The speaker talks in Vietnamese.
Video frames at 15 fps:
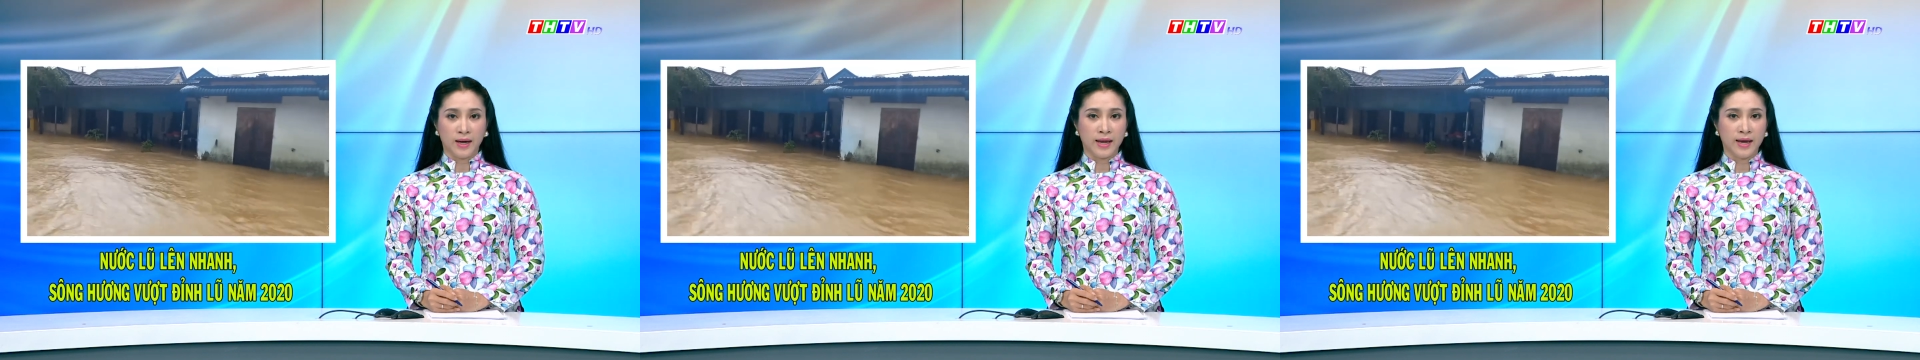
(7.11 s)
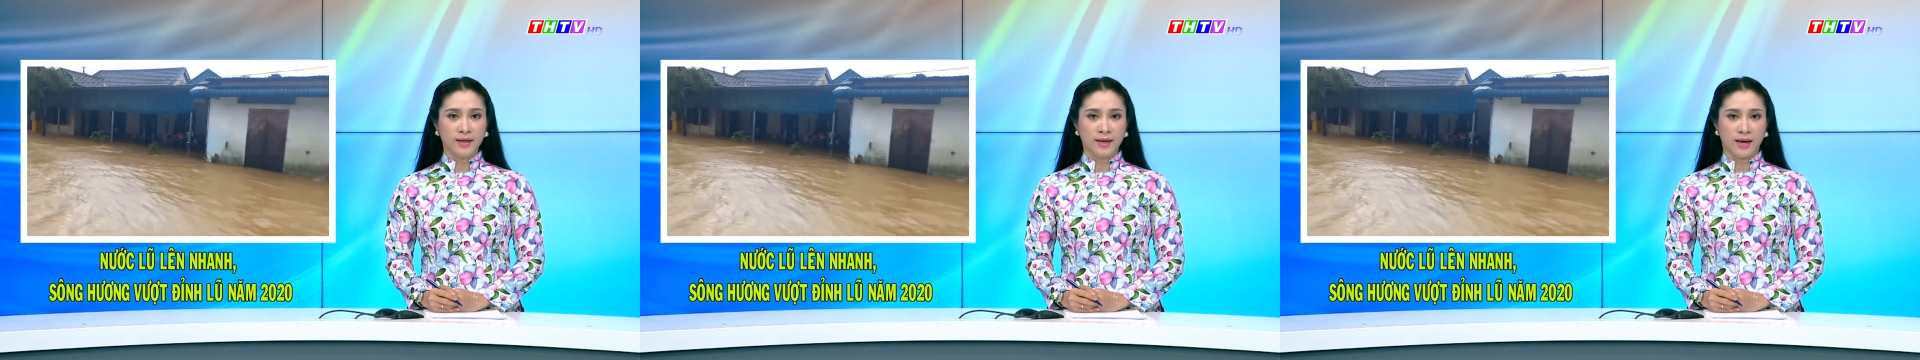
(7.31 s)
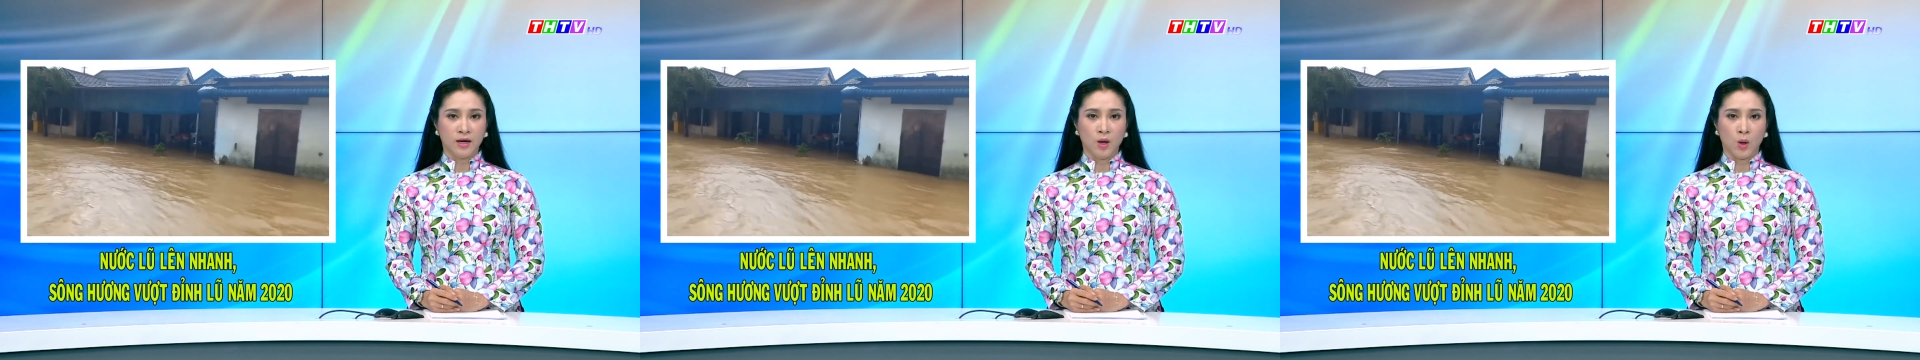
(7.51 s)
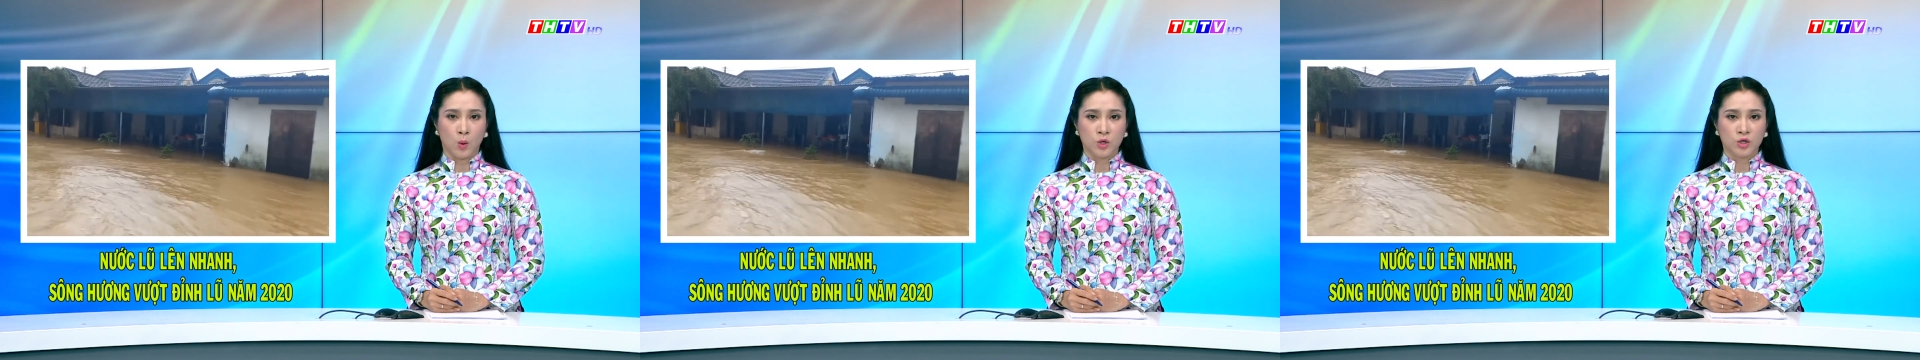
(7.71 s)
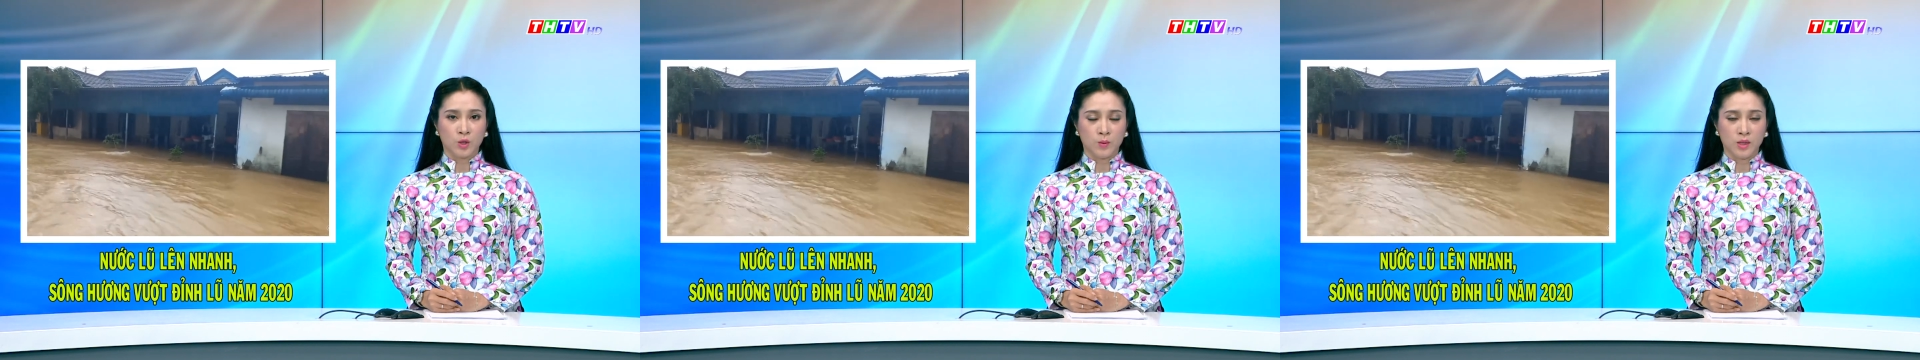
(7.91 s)
khiến đỉnh
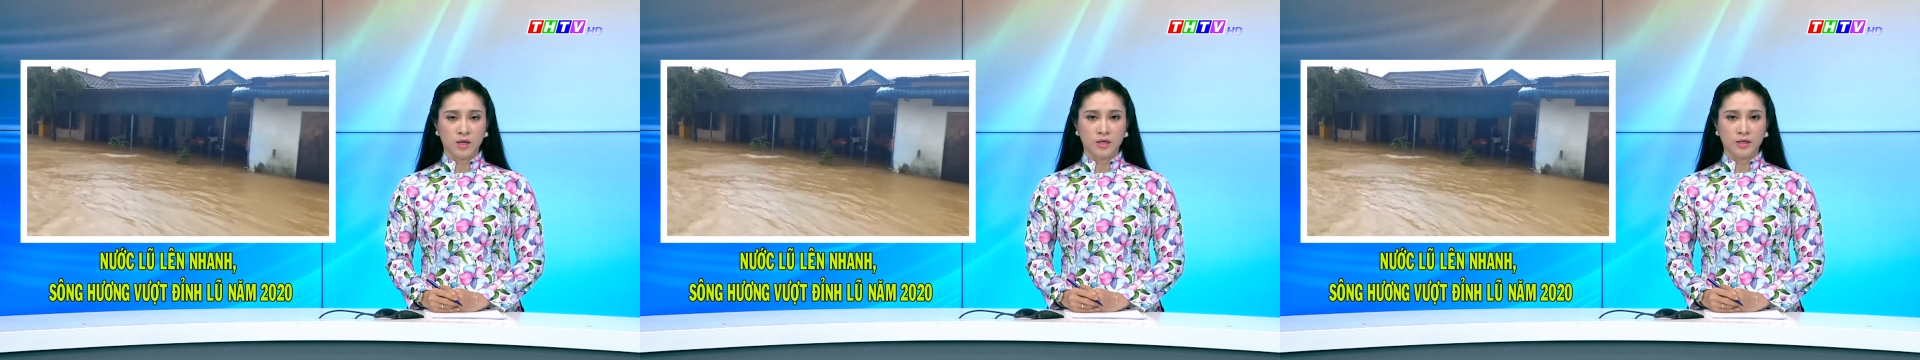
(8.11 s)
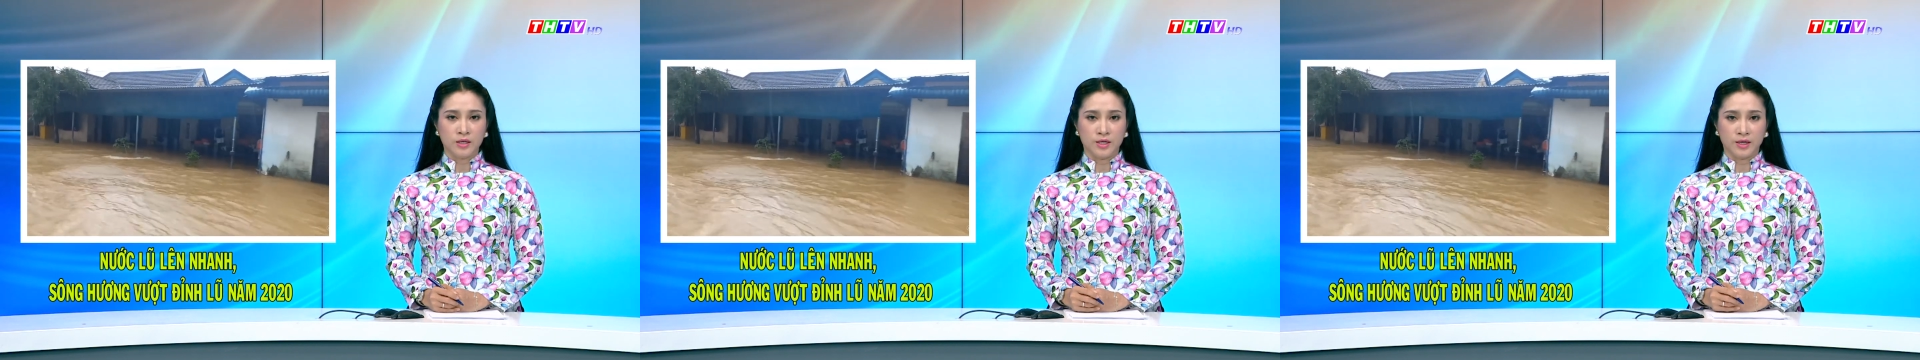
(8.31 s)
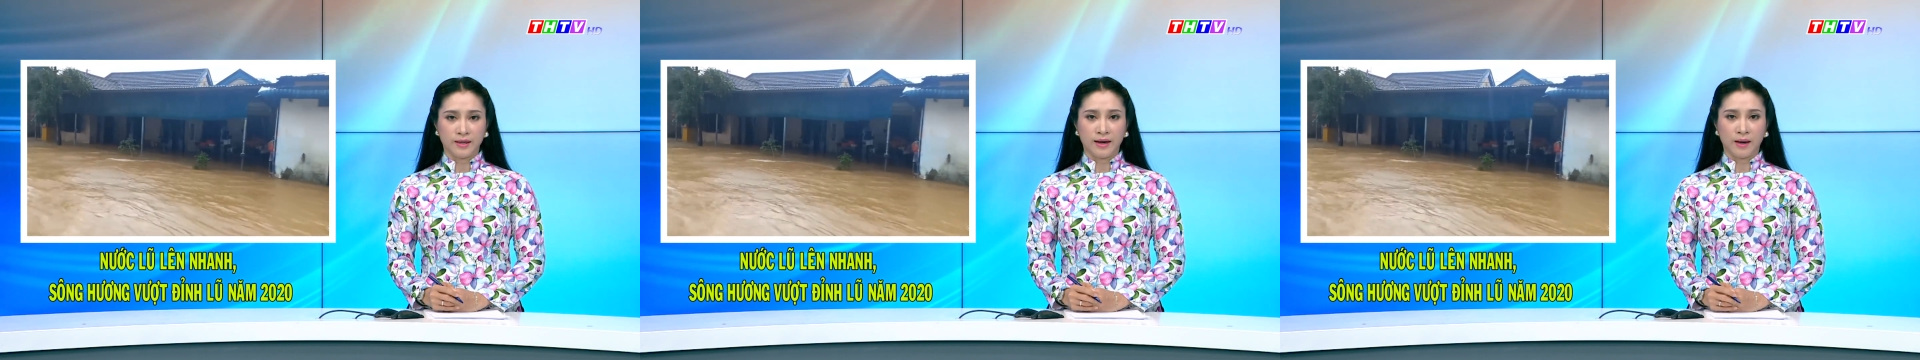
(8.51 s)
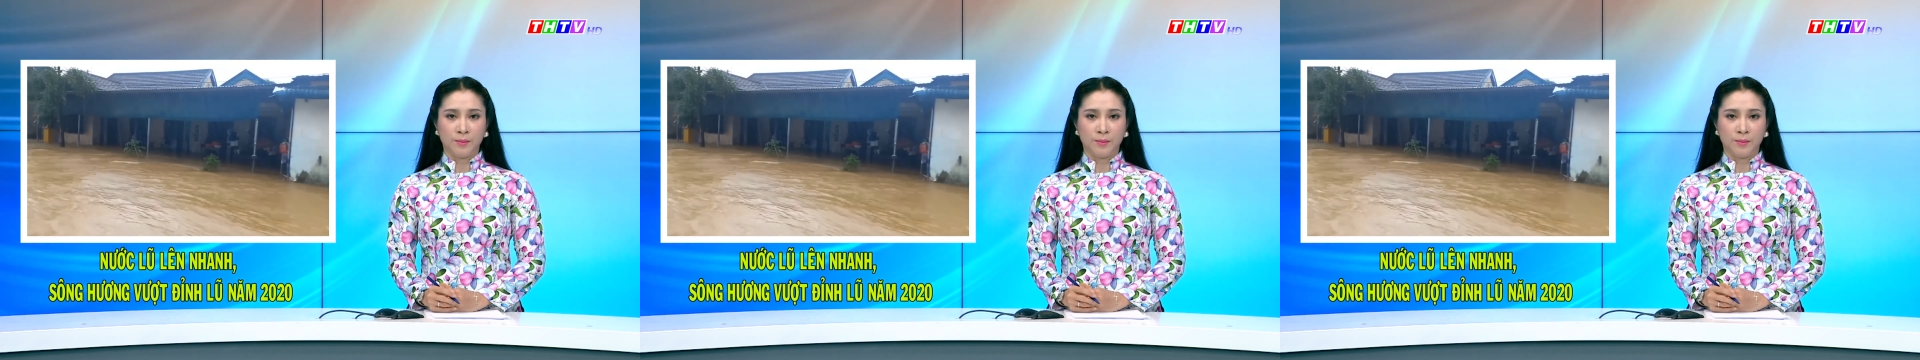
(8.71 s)
lũ sông Hương vượt